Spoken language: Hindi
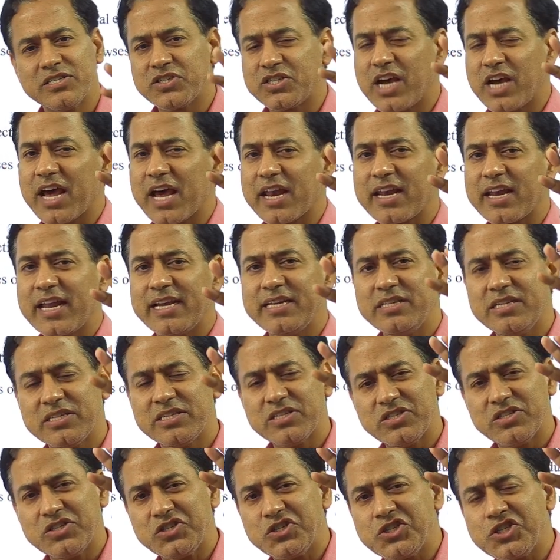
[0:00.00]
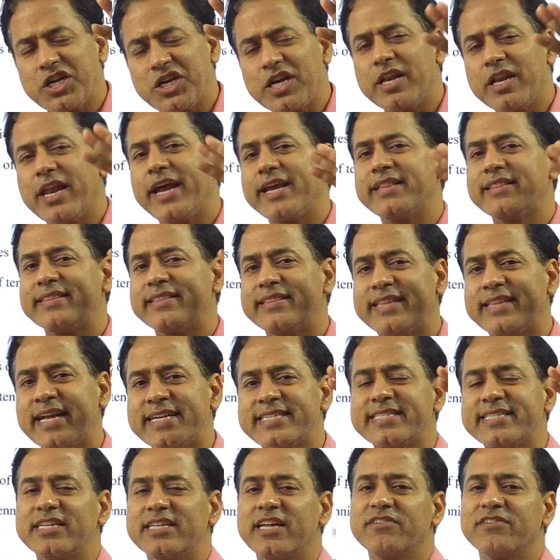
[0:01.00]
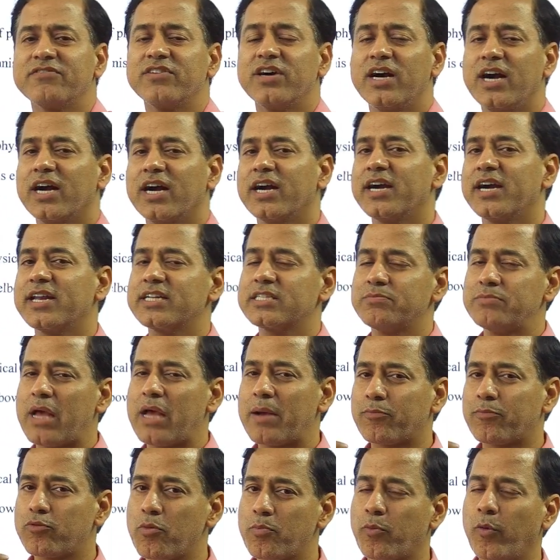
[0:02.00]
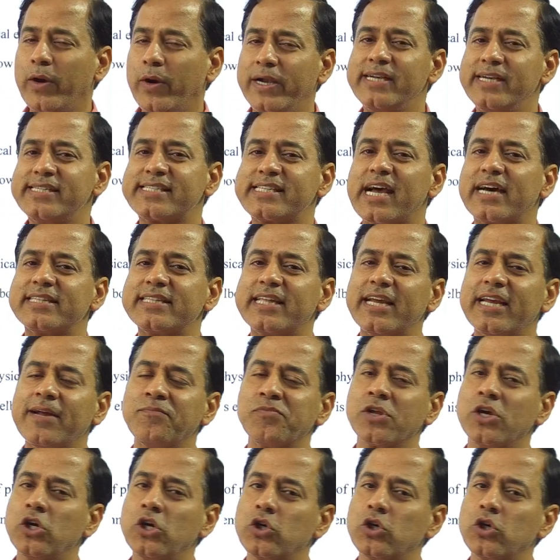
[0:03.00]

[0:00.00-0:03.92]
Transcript: चार लाइन छह लाइन दैट्स इनफ अगर इसमें आपको पॉइंट्स याद है